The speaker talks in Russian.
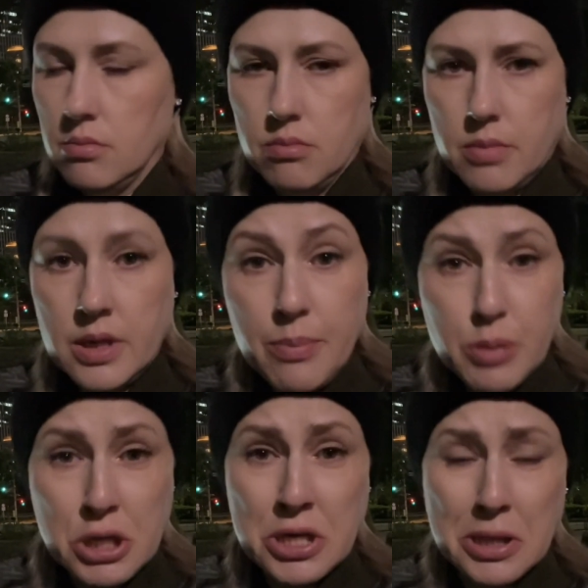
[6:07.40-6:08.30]
я
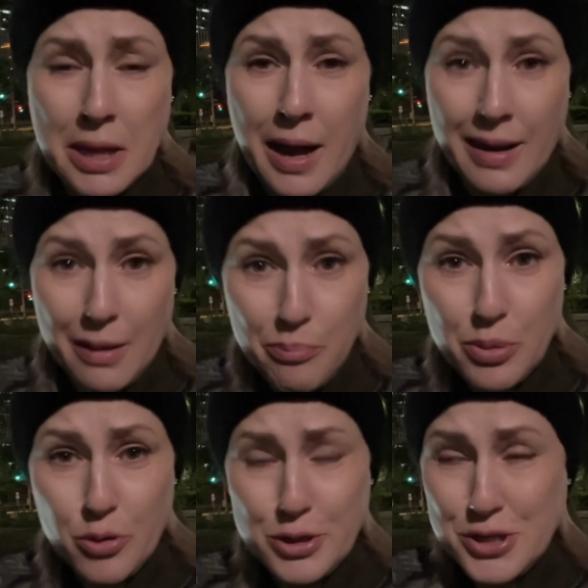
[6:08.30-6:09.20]
посчитала
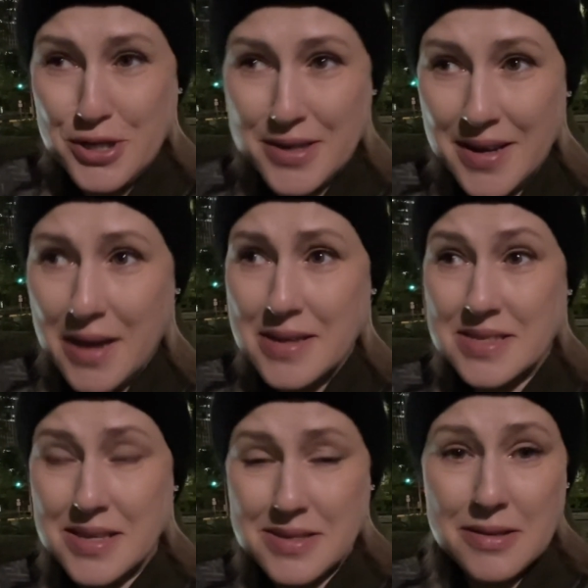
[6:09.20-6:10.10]
проще
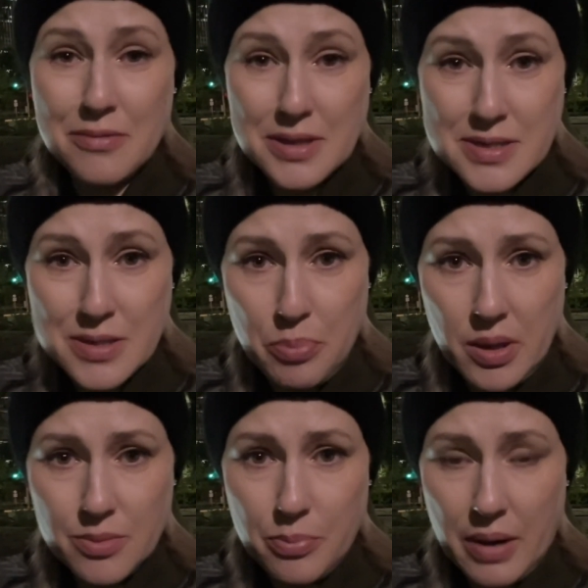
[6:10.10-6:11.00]
сесть на
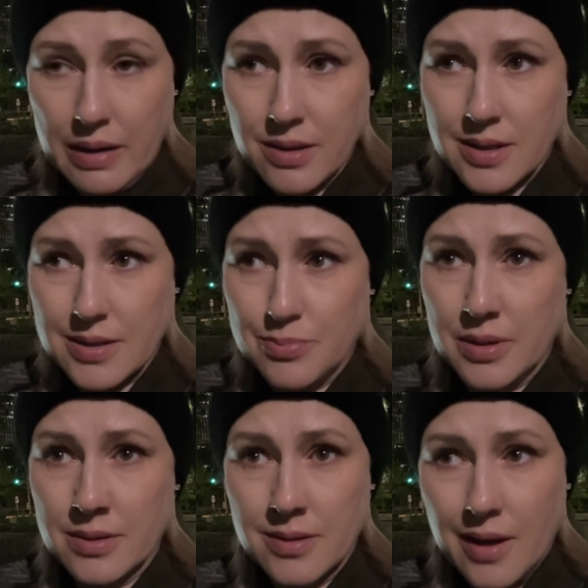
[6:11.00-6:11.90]
велосипед, проехать,
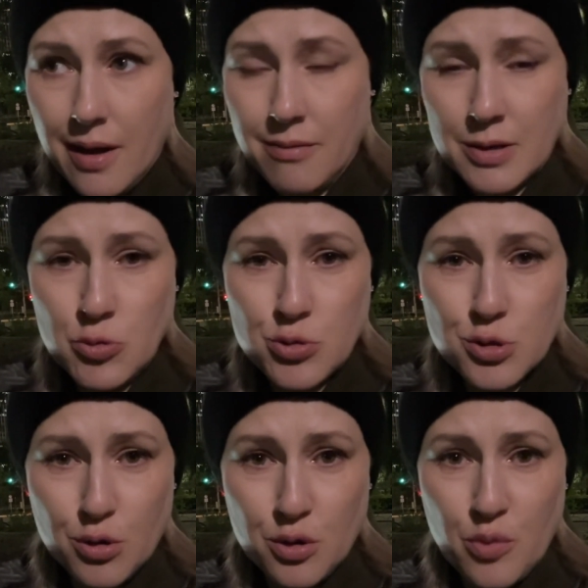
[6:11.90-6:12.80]
блин, в одну
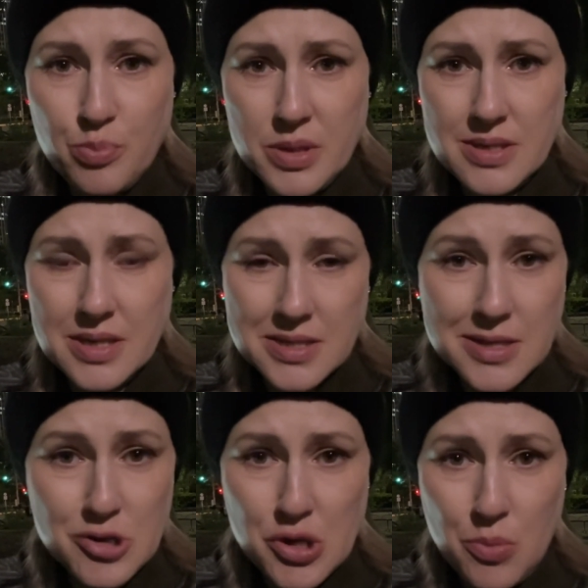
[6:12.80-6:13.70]
сторону 50 с
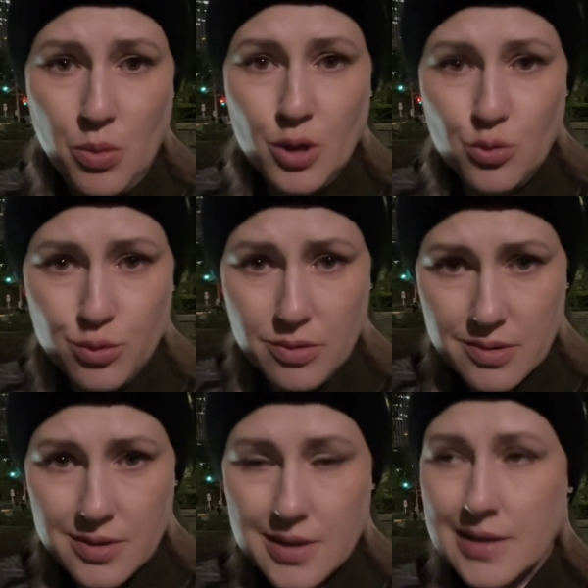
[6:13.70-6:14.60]
лишним минут
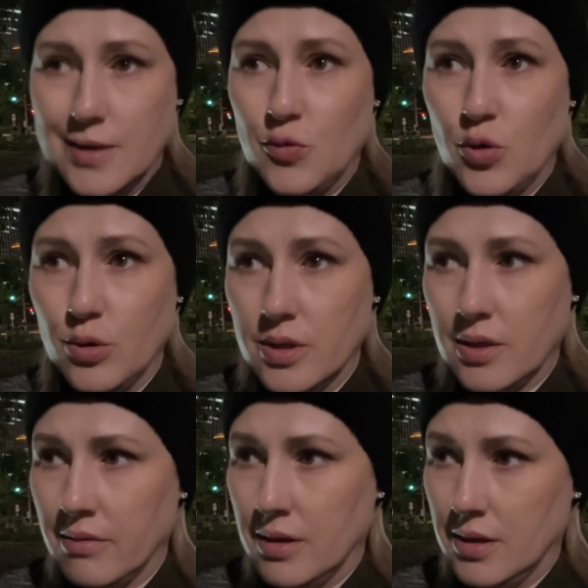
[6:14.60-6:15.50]
до
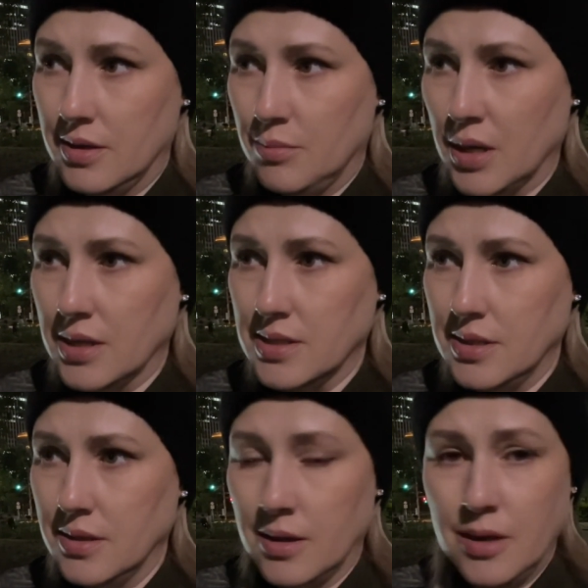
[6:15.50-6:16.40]
этого
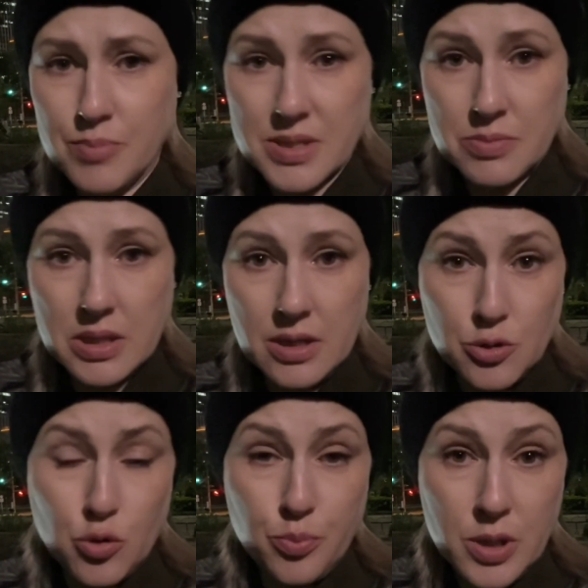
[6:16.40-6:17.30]
магазина и
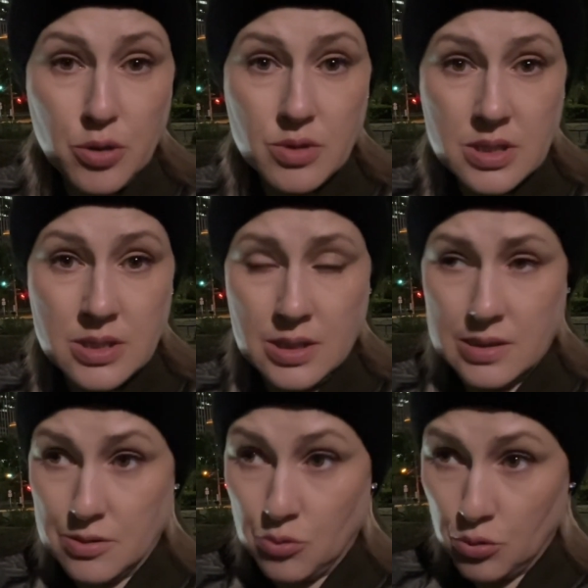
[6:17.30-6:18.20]
посмотреть, купить ее
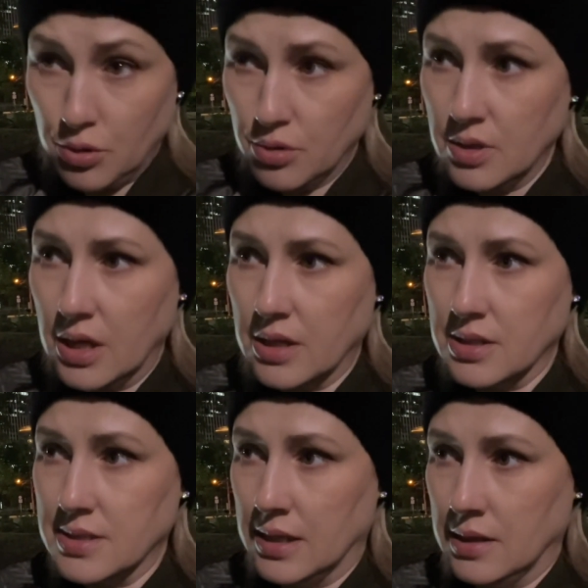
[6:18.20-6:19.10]
здесь. Но ее не
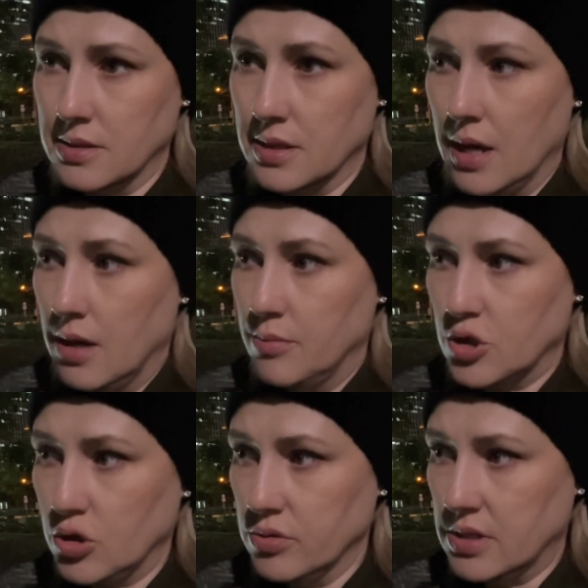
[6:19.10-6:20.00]
оказалось.
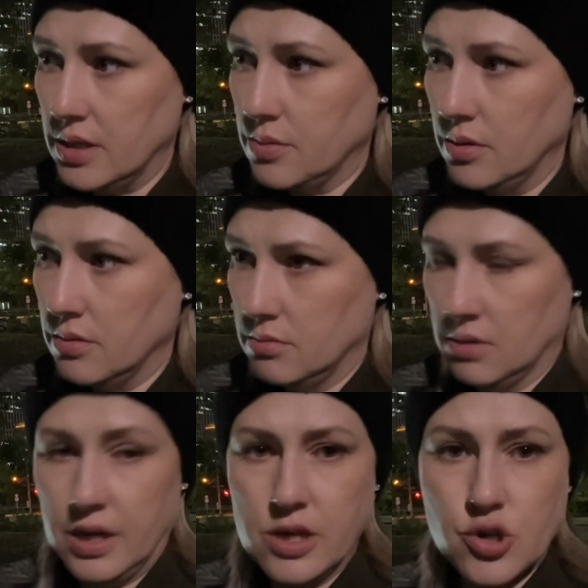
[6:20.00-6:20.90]
Пришлось взять
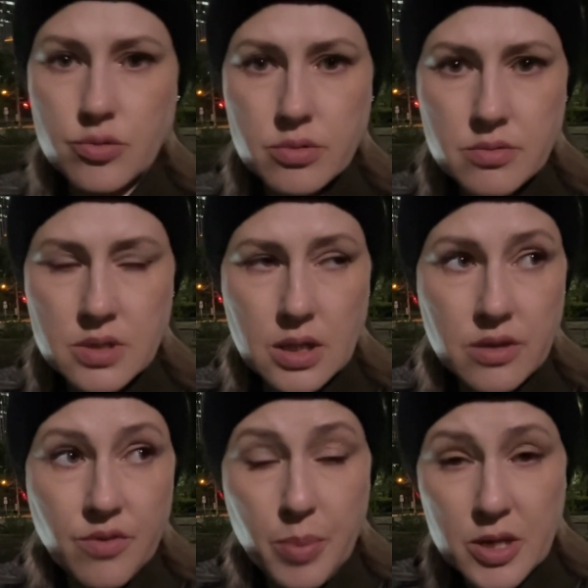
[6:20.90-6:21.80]
гречку, взяла
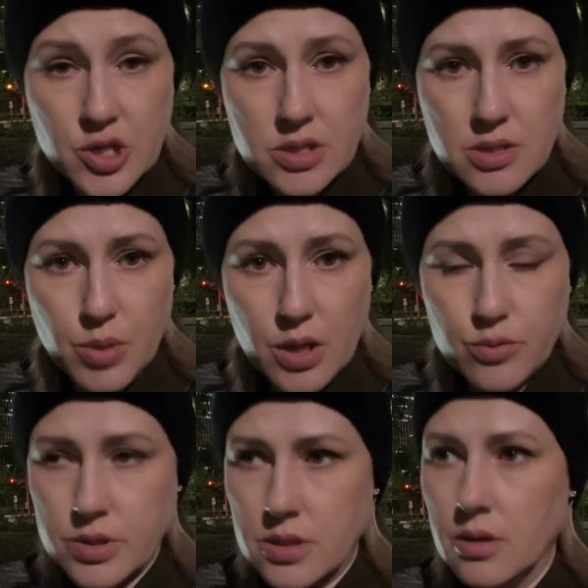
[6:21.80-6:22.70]
две пачки себе,
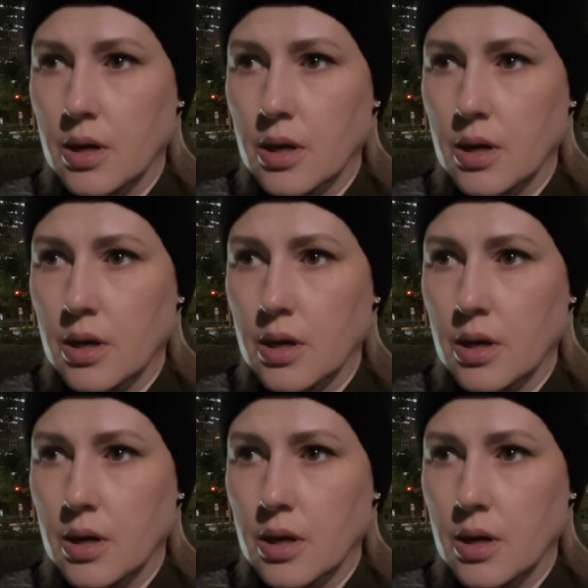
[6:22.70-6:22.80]
Люси,